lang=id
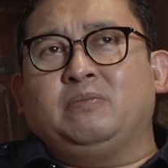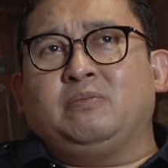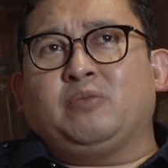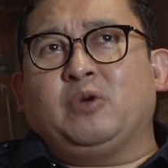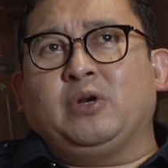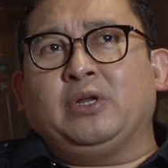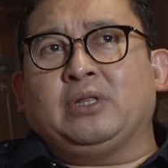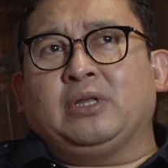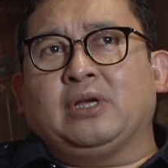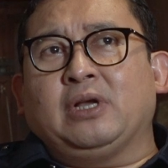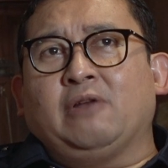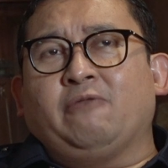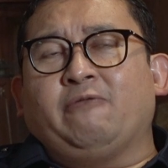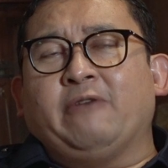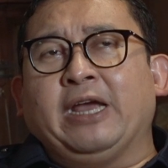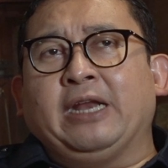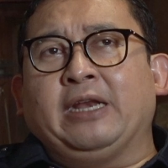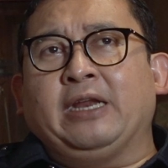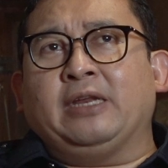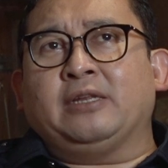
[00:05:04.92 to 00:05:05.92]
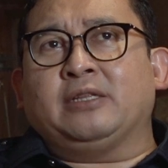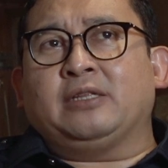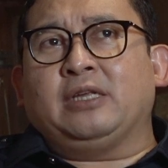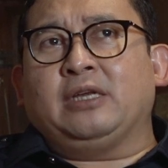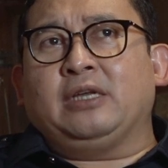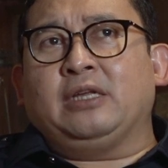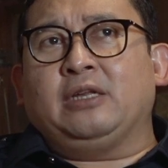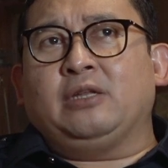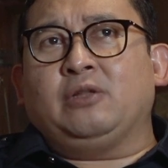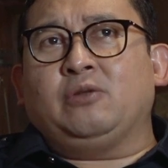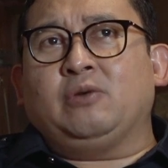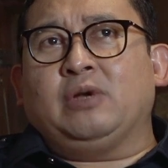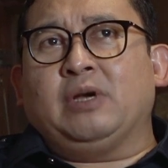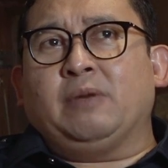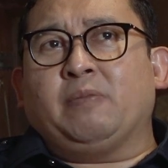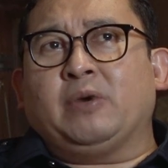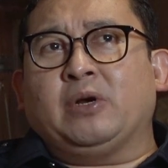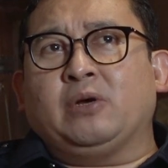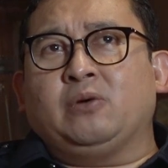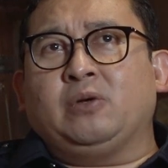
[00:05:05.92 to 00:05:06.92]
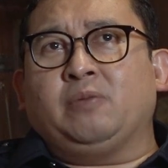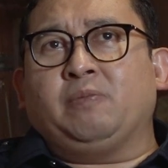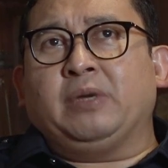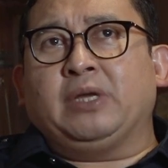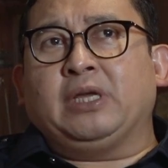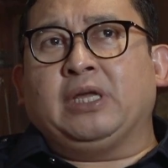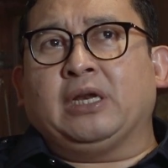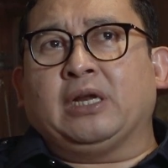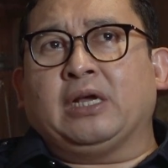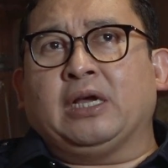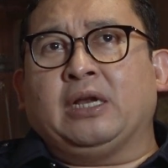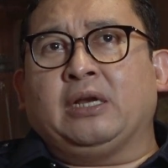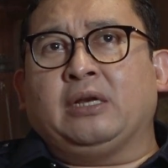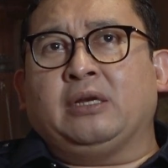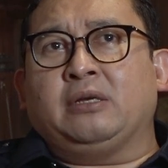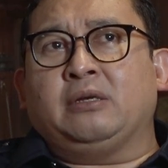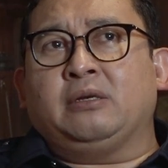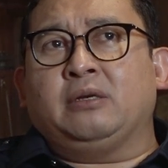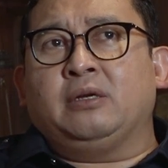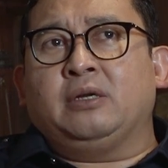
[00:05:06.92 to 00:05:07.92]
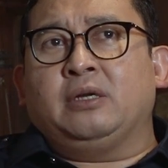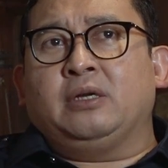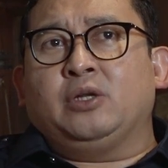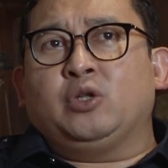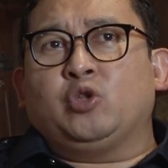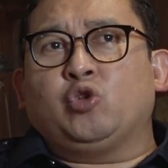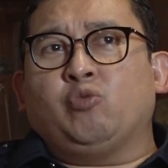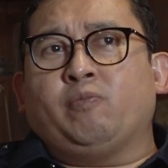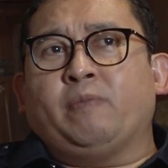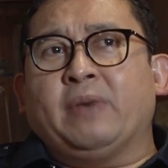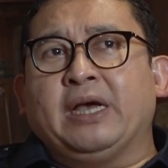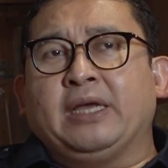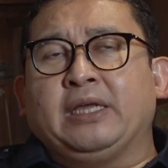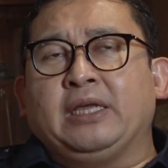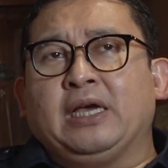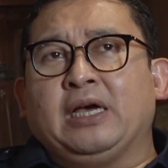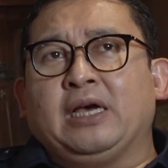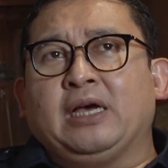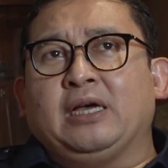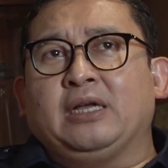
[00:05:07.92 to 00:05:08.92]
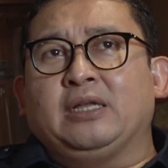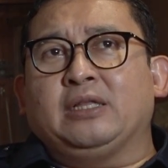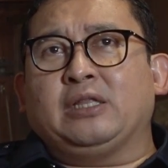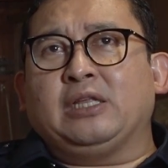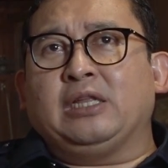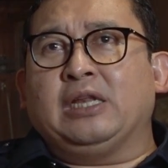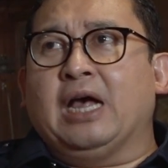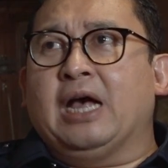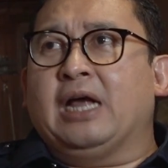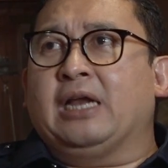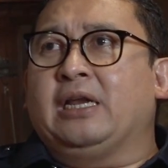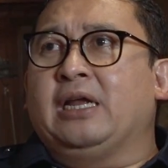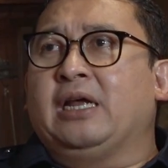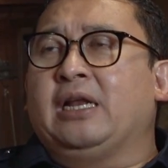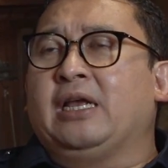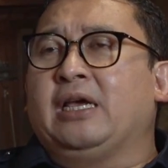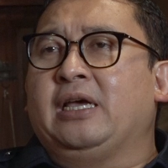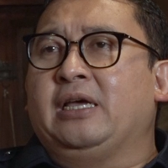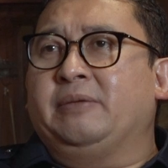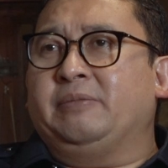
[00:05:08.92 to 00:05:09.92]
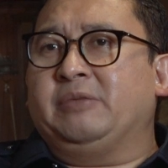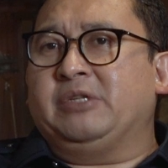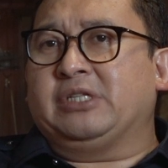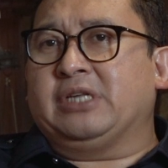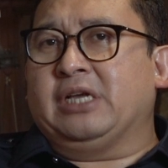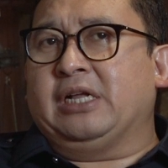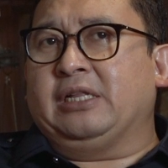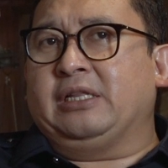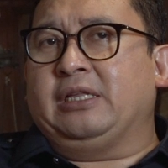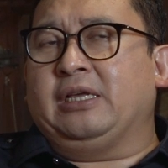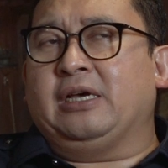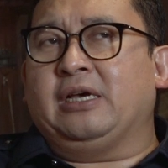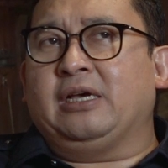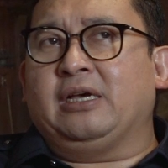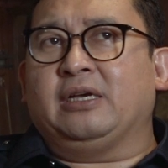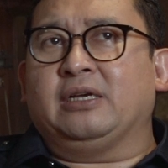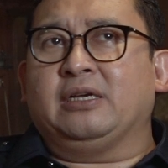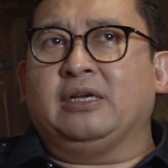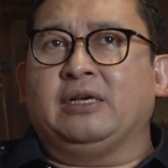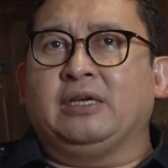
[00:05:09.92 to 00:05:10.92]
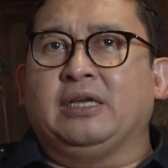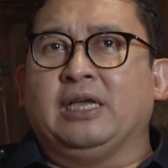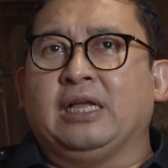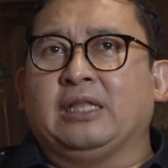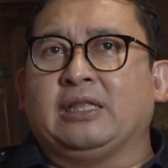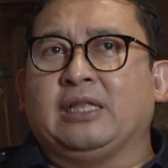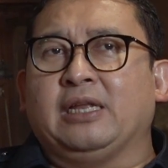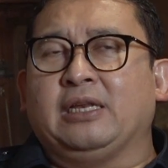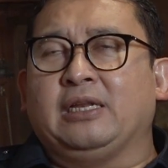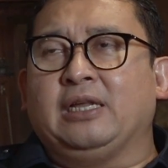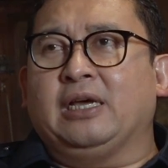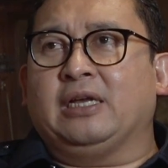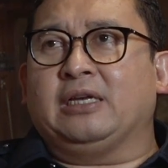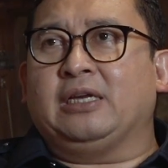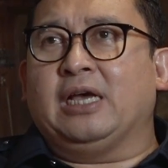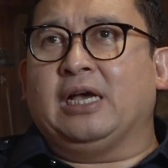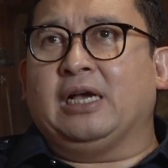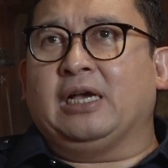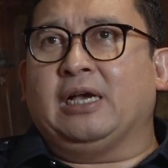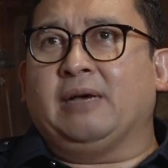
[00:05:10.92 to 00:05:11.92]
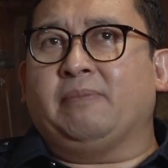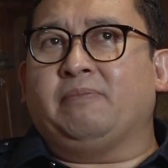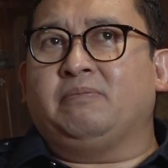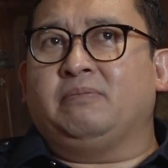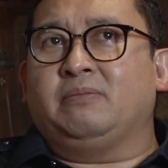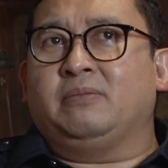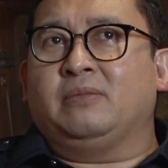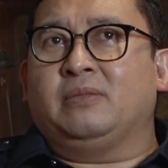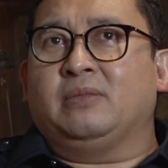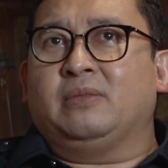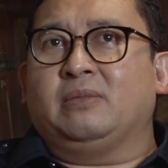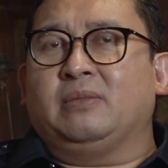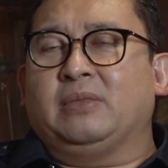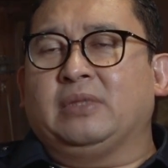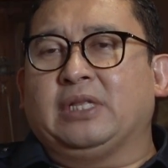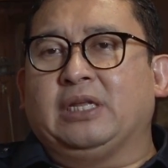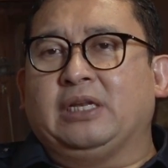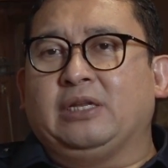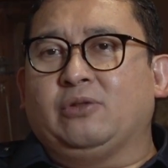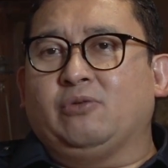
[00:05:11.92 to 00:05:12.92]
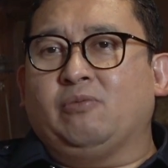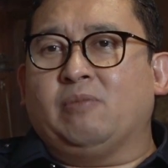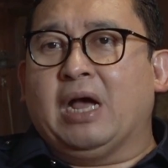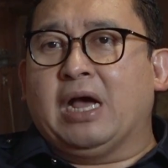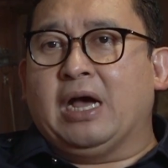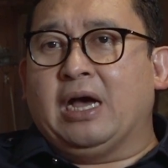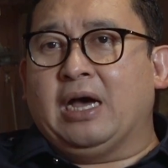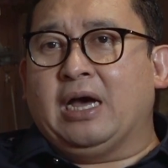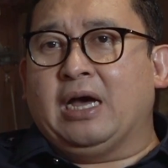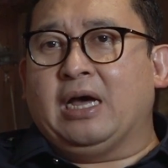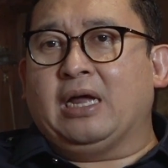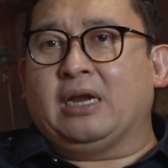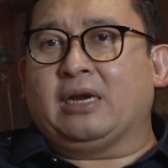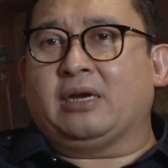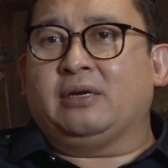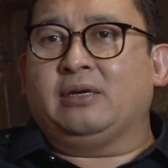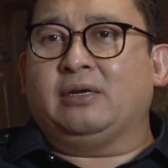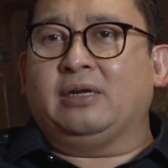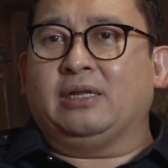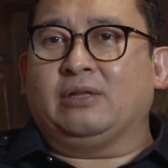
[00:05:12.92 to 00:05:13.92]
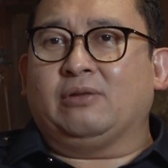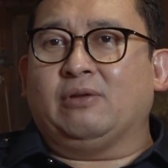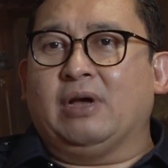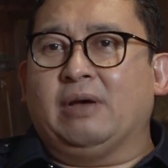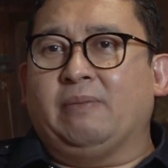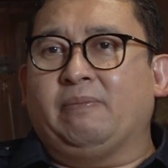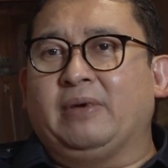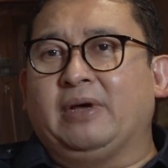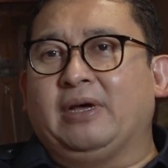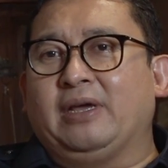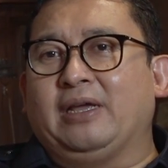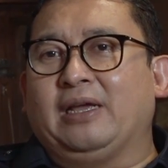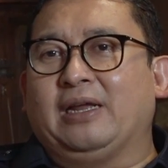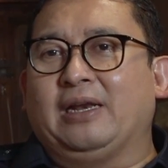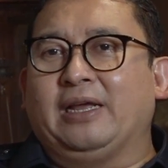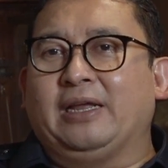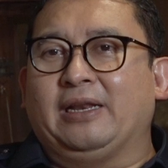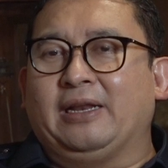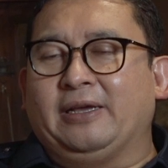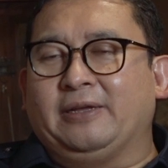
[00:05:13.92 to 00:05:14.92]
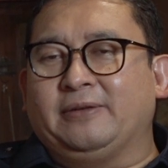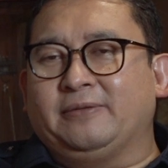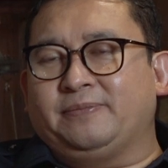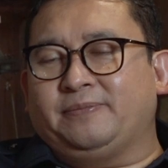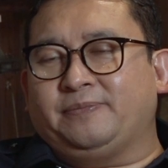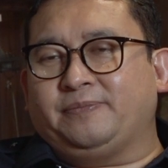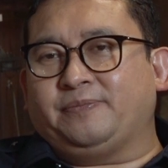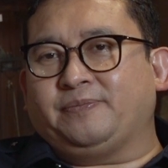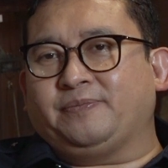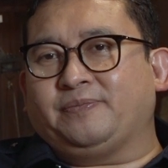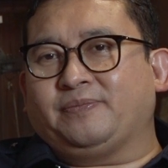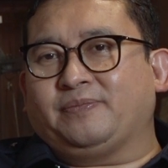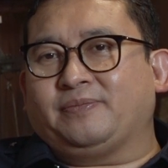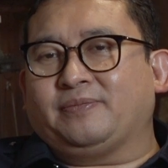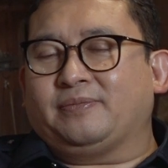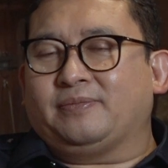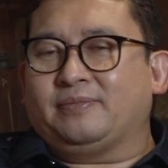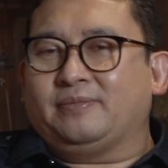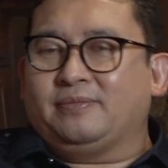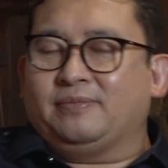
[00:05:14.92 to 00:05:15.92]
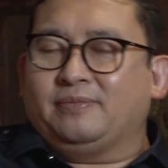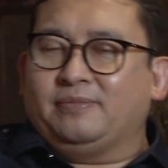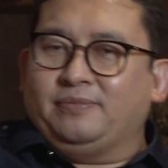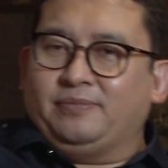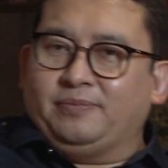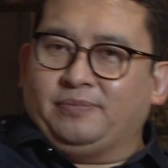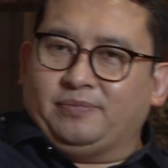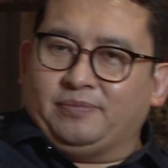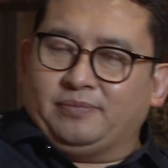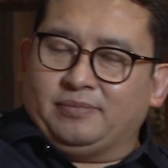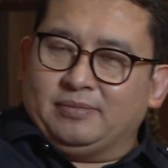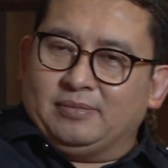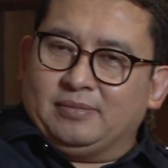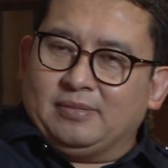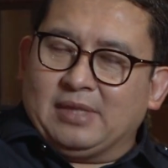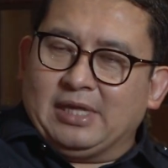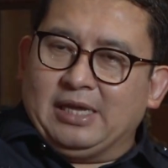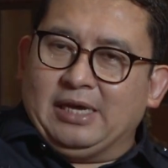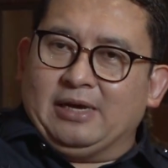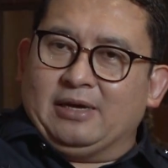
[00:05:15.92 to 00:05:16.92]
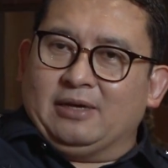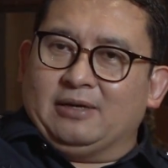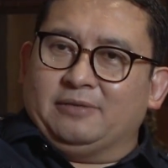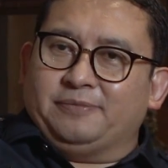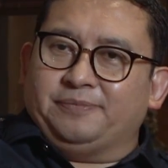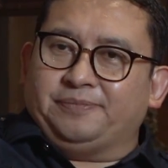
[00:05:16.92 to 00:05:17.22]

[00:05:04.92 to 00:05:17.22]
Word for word: political financing ini juga perlu dipikirkan supaya tidak ada lah misalnya kegiatan yang dianggap tadi itu mahar okay. atau apa yang lain-lain. Oke, okay, saya setuju itu, Bung. Tapi gini, ya.